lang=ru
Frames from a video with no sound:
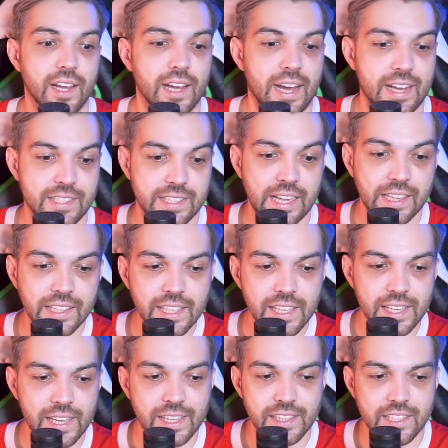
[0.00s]
Остальные
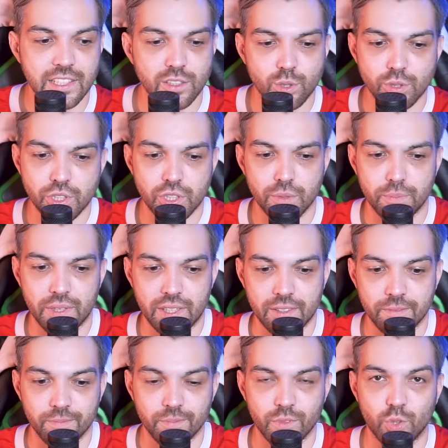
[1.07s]
это не то чтобы
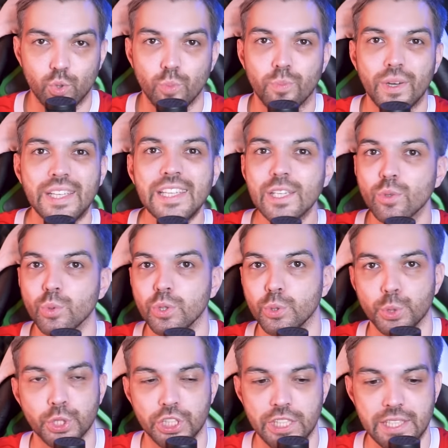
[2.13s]

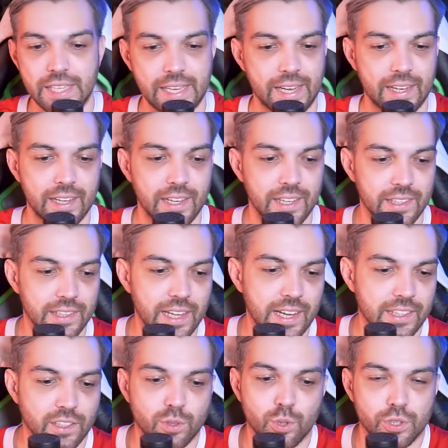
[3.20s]
дублирующие да,
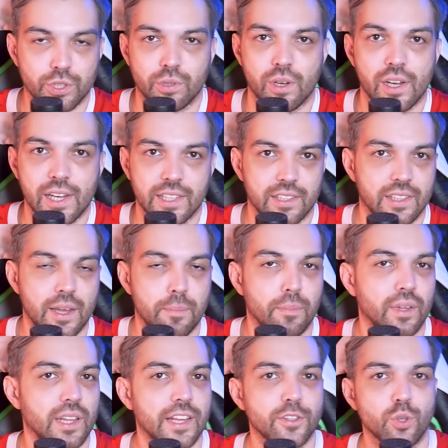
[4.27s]
не то, что какая-то там
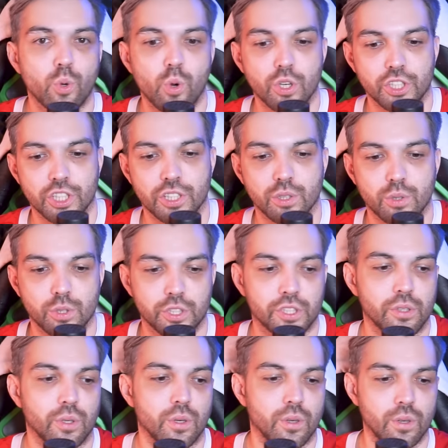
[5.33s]
молодежь, не то,
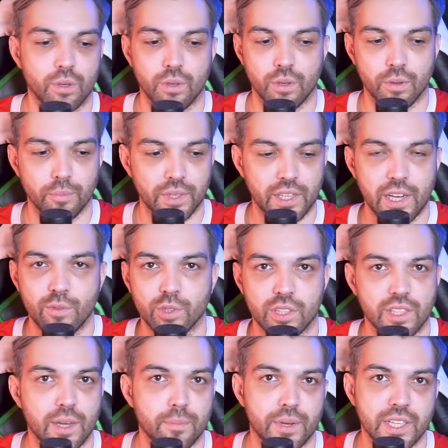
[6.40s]
что мы кого-то
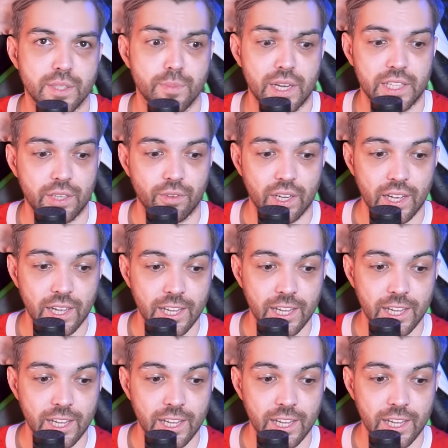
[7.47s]
там просматривали.